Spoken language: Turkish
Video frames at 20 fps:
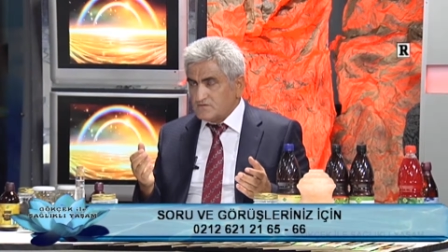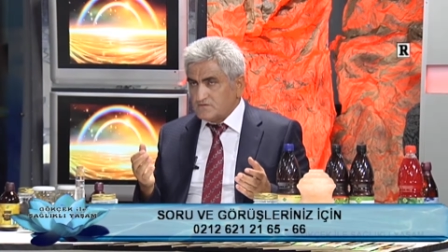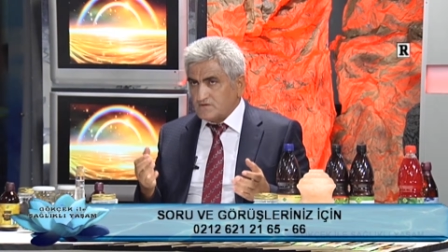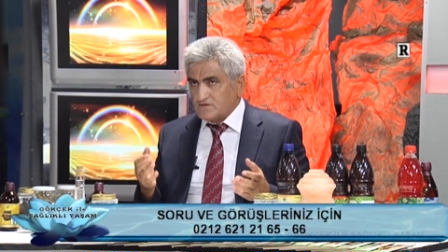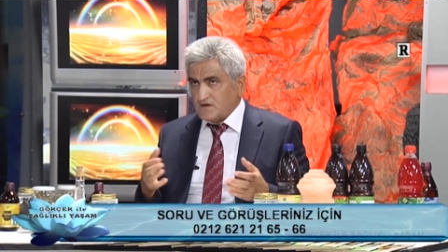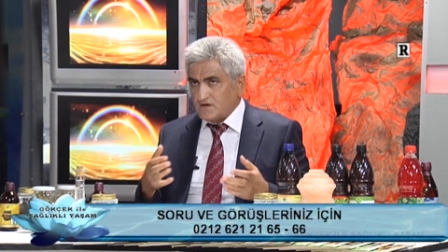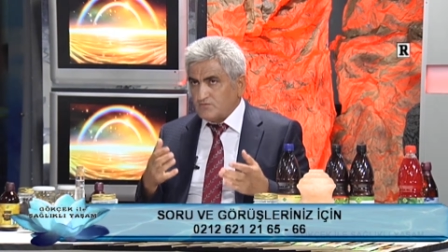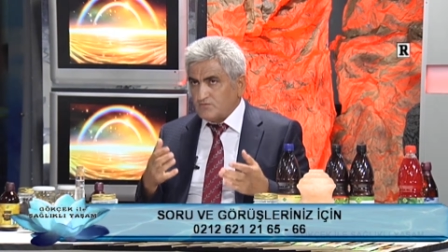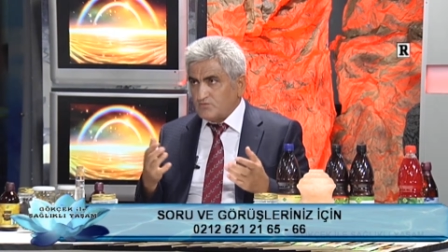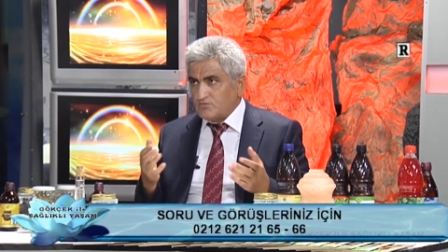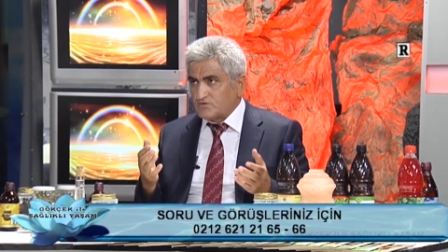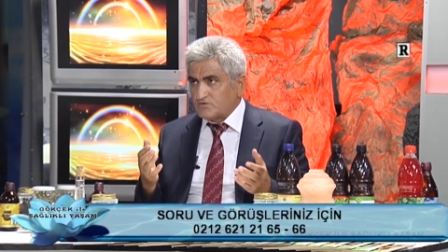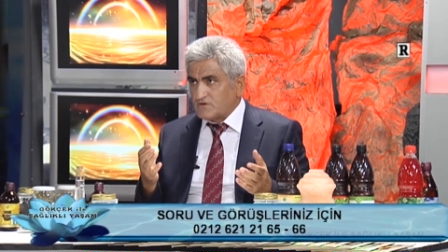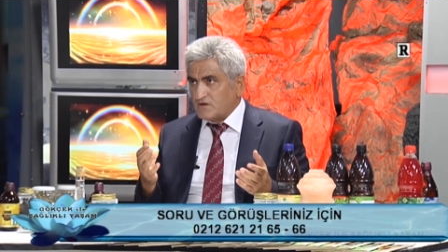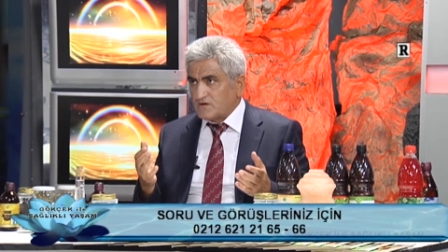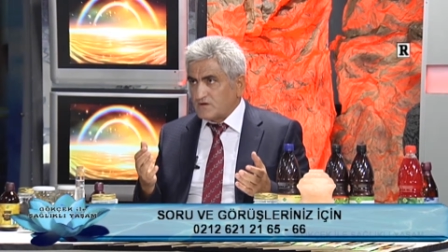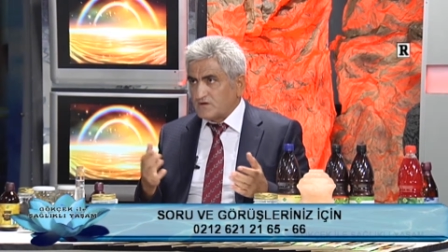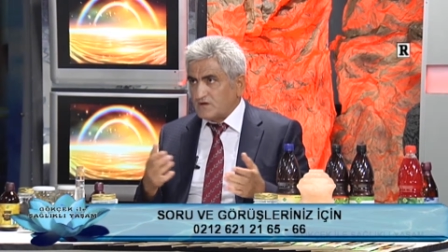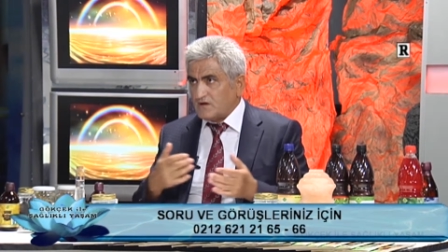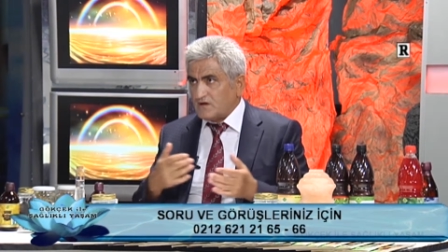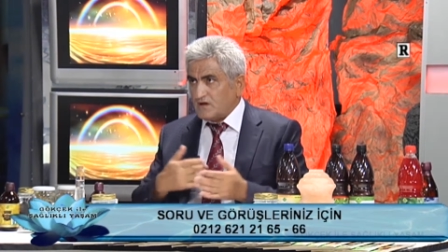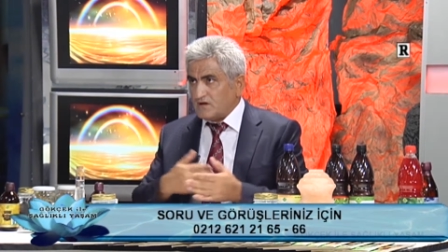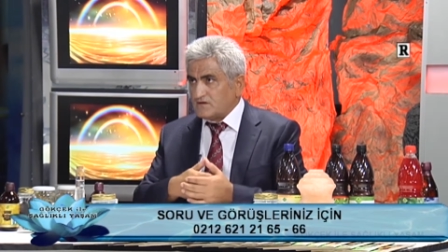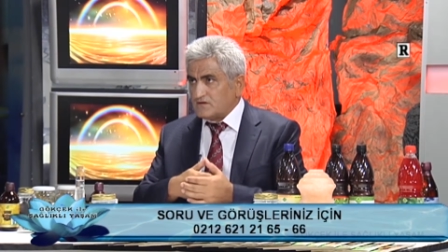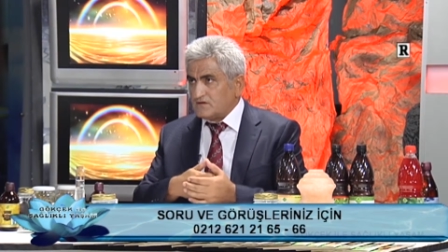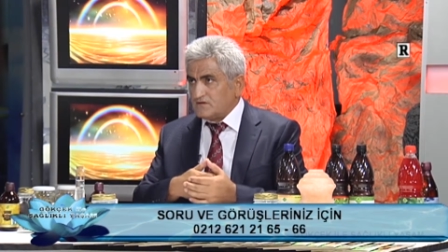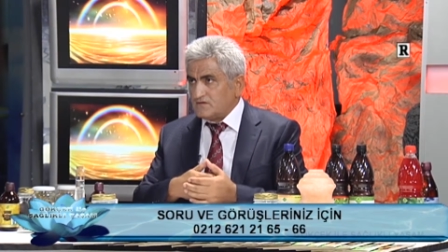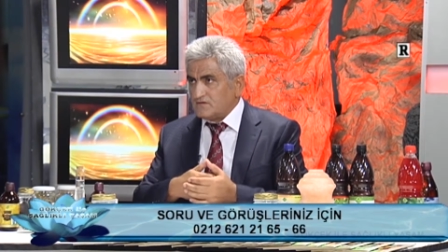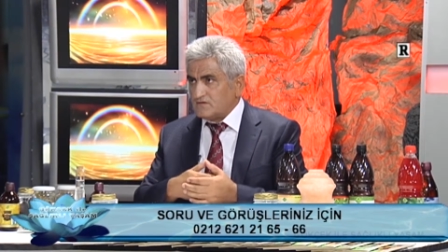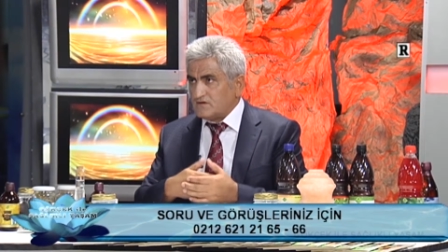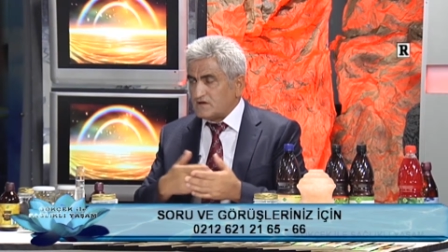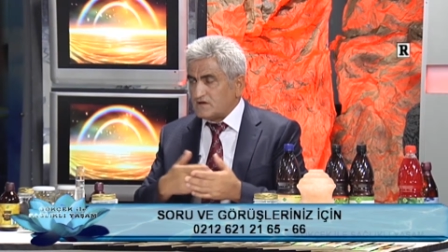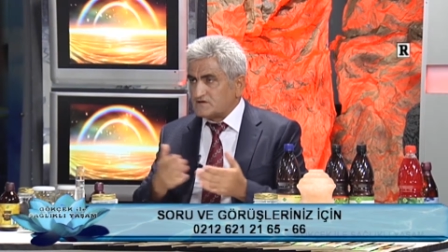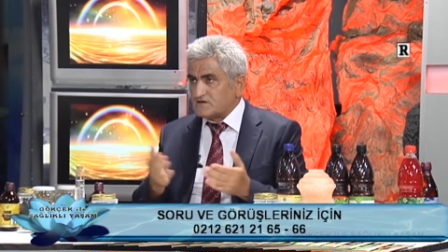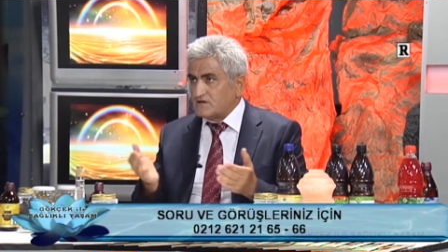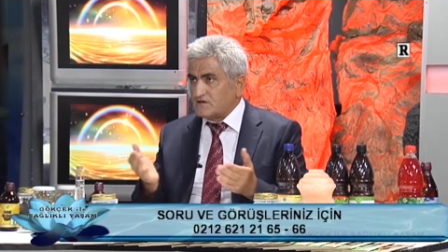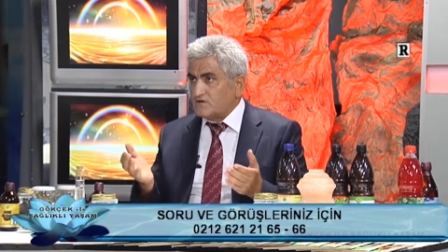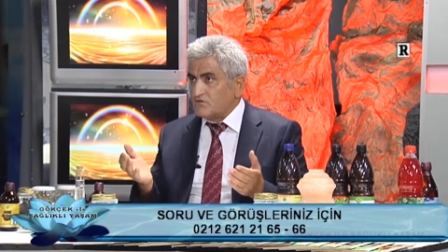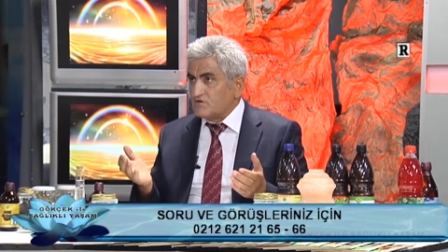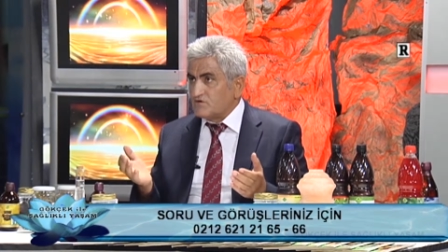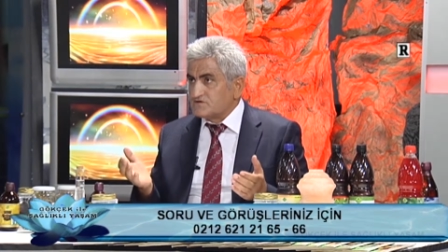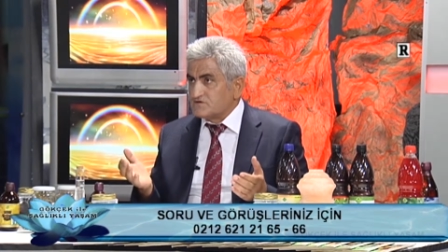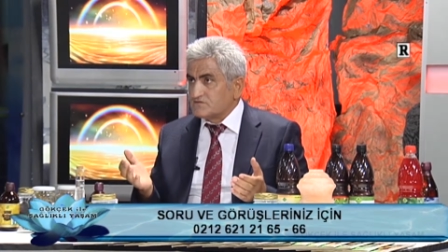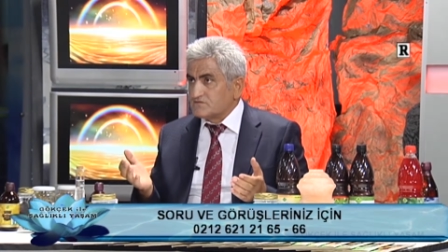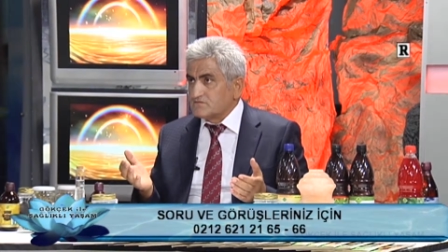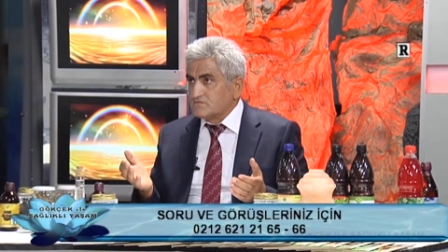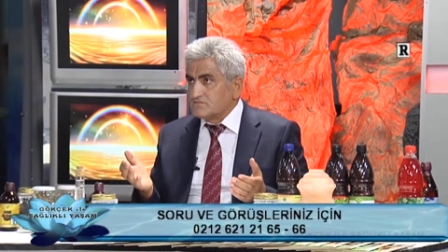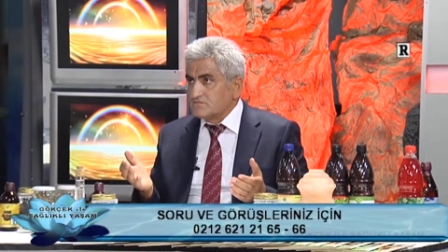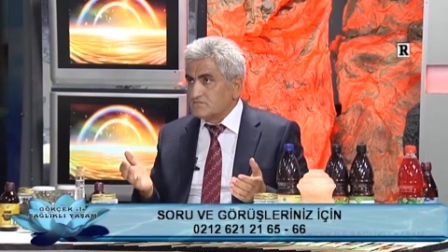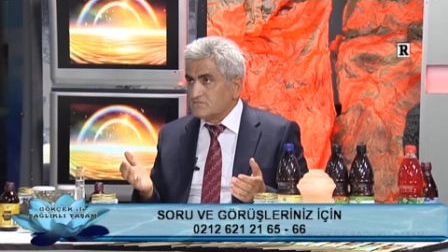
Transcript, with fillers: Rahim yumurtalıkları aldın. Nasıl Ne olacak?